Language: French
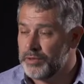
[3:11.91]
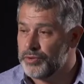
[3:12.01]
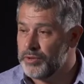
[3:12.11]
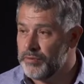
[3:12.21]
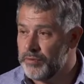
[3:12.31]
que
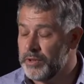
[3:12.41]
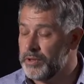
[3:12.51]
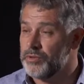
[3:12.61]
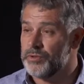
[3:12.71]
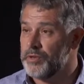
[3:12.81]
je les vois et
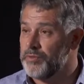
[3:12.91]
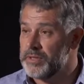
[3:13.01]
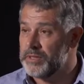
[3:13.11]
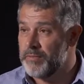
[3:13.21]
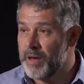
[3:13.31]
que je les vois
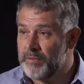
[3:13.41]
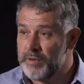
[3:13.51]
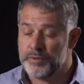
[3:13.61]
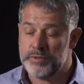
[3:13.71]
si merveilleux,